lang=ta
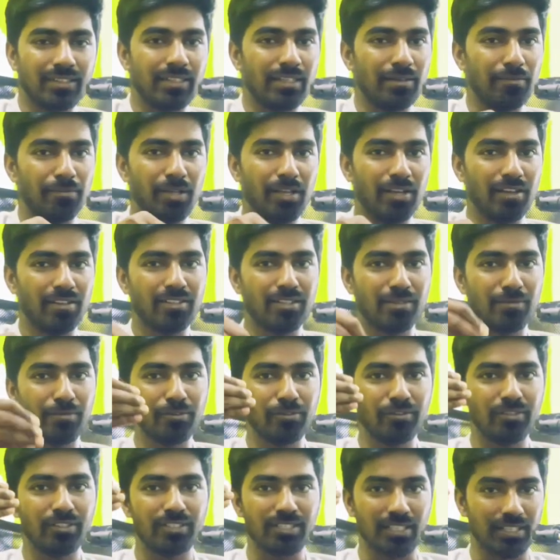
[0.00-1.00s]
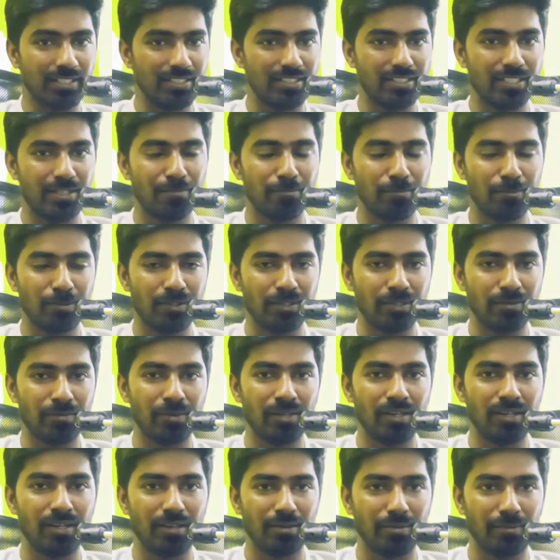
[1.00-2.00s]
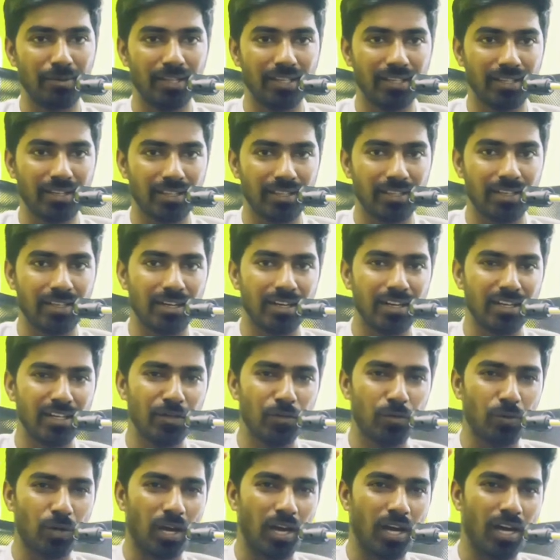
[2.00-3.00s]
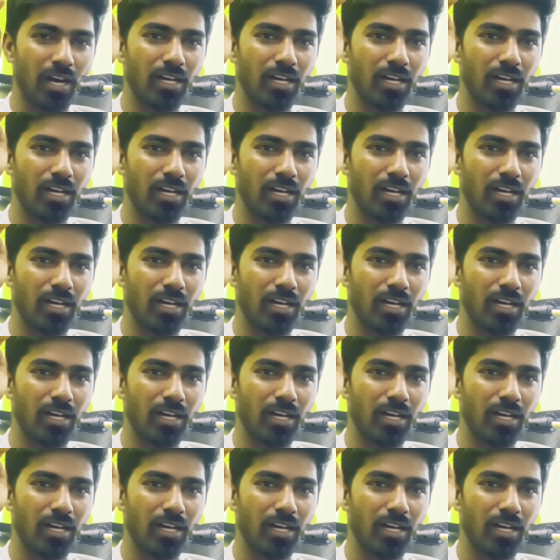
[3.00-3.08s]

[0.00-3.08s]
எப்படியாவது நம்ம வந்து சாதிச்சிட மாட்டோமா அப்படிங்கிறதுக்காண்டி ஒரு